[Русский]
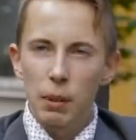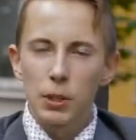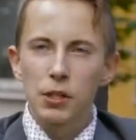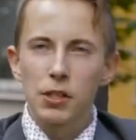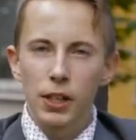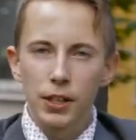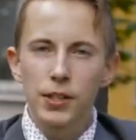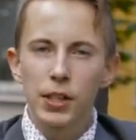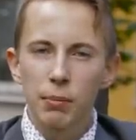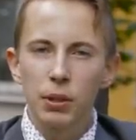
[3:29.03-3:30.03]
пообщаться с
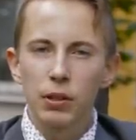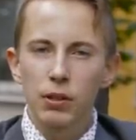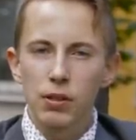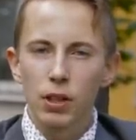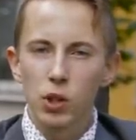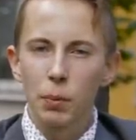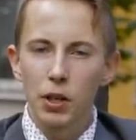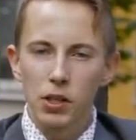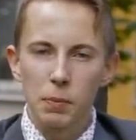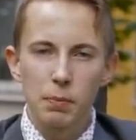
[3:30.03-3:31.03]
родителями, с отцом
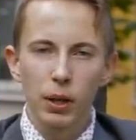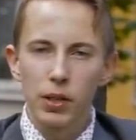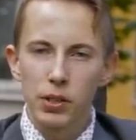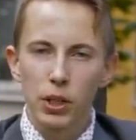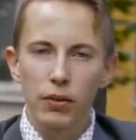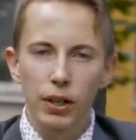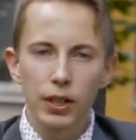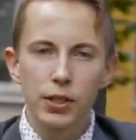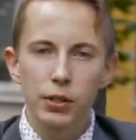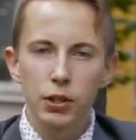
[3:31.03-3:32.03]
оказалось бесполезно
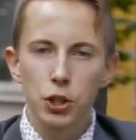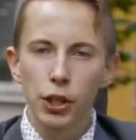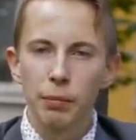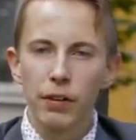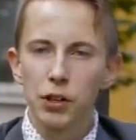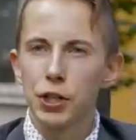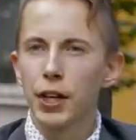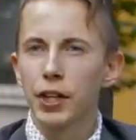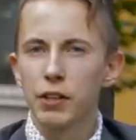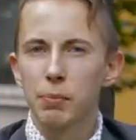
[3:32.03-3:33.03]
говорить. Человек меня вообще
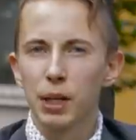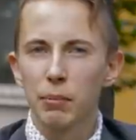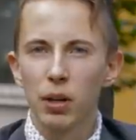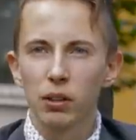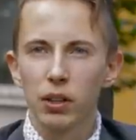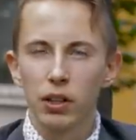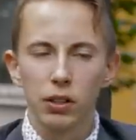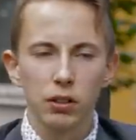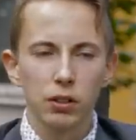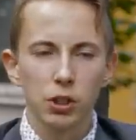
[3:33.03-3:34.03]
никак не воспринимал как
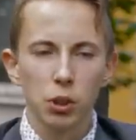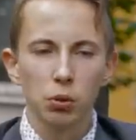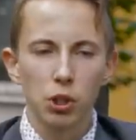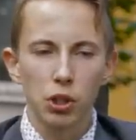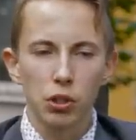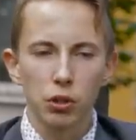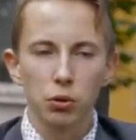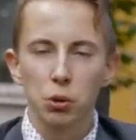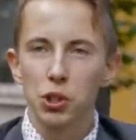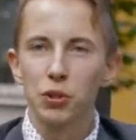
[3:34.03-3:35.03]
за что-то
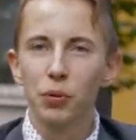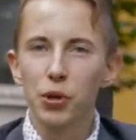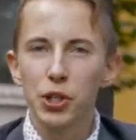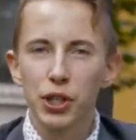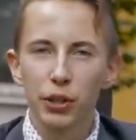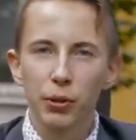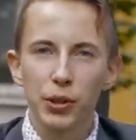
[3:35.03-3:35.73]
существующее, то